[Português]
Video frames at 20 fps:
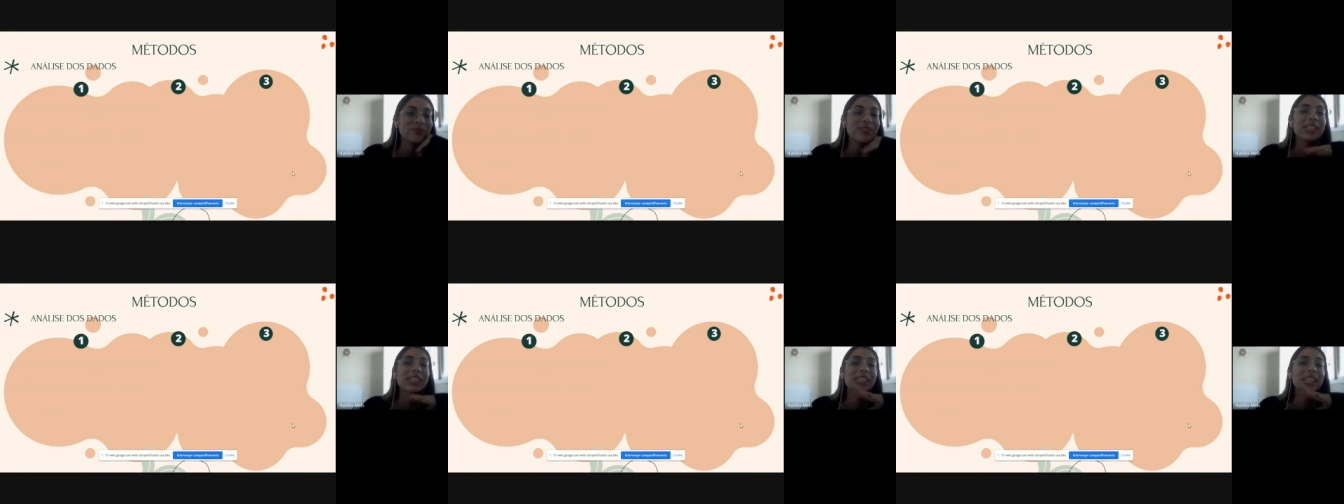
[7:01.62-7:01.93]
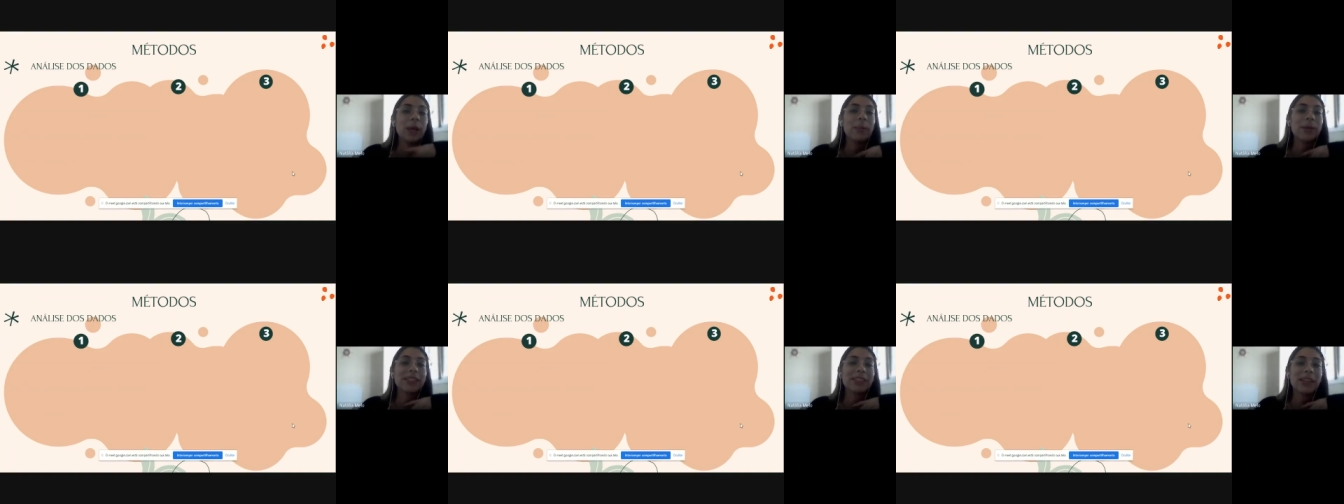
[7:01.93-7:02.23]

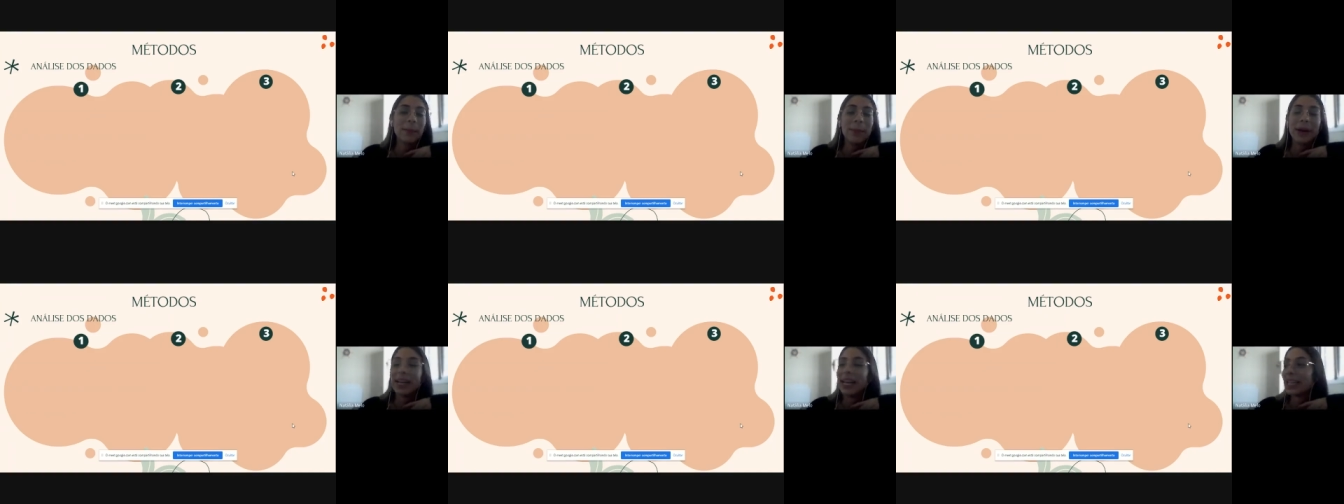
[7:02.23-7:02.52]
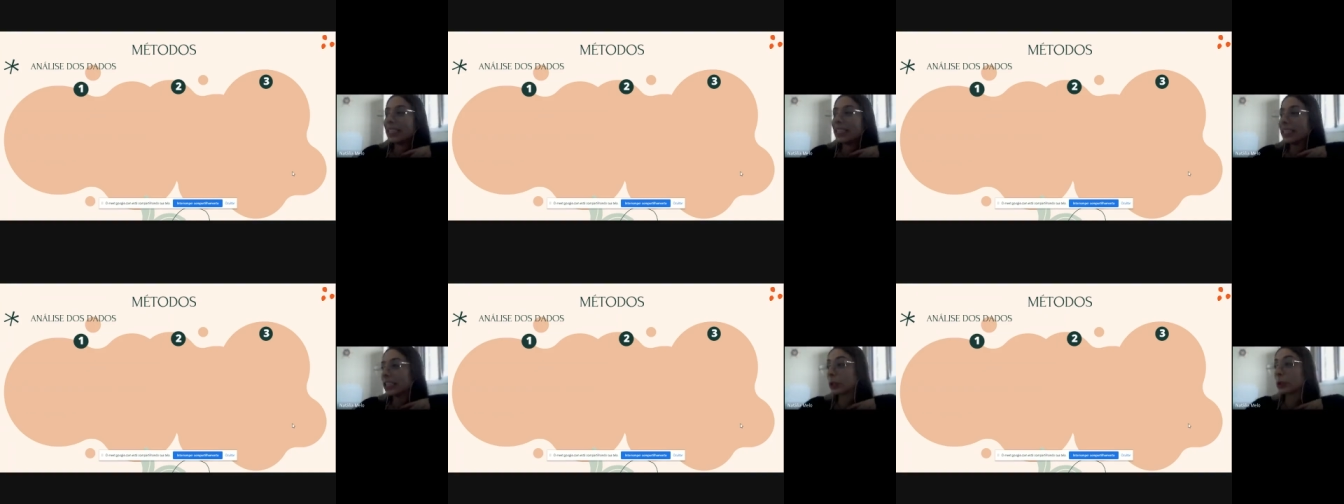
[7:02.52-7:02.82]
dei uma
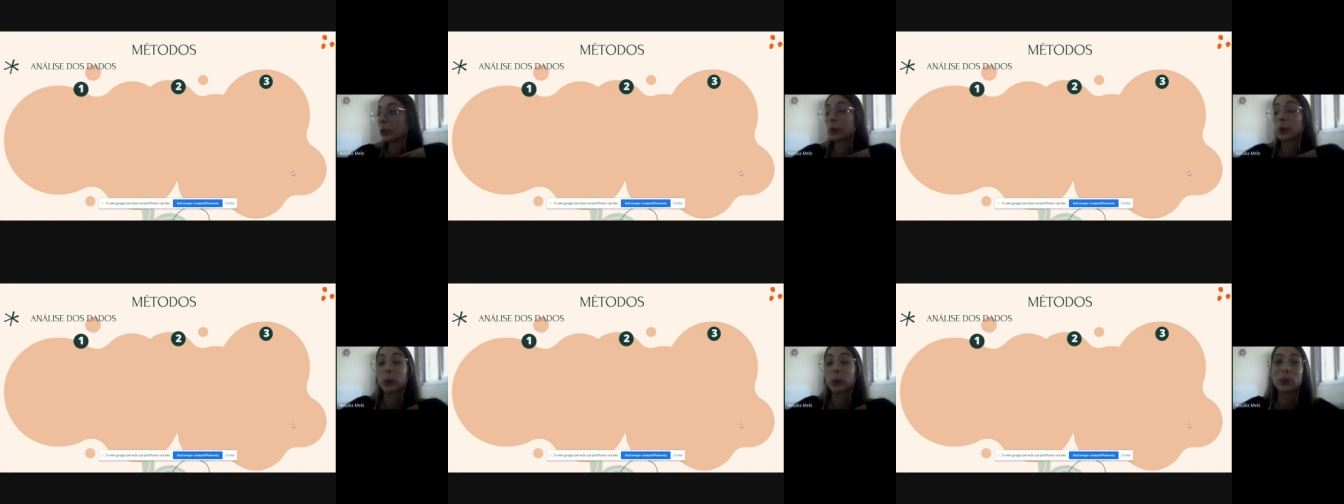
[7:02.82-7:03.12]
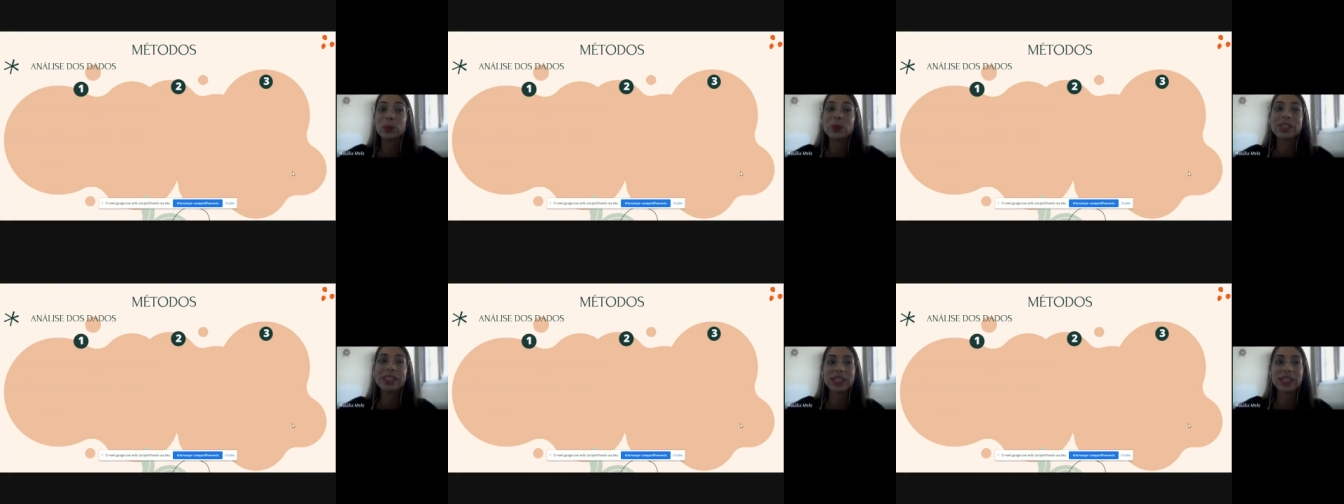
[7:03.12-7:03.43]
atrapalhada que eu tô
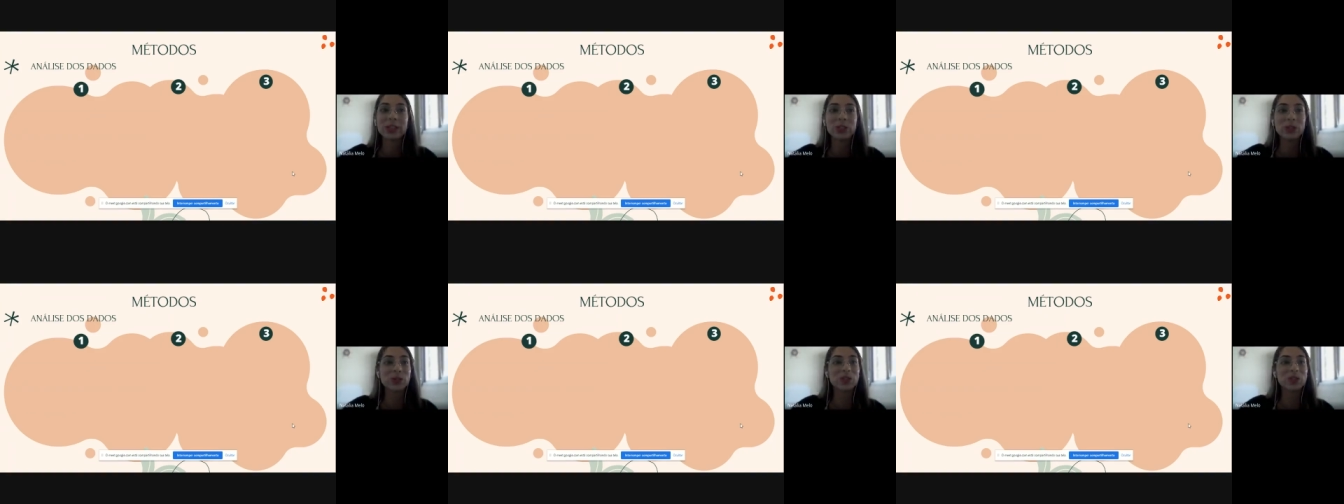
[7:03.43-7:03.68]
com vocês.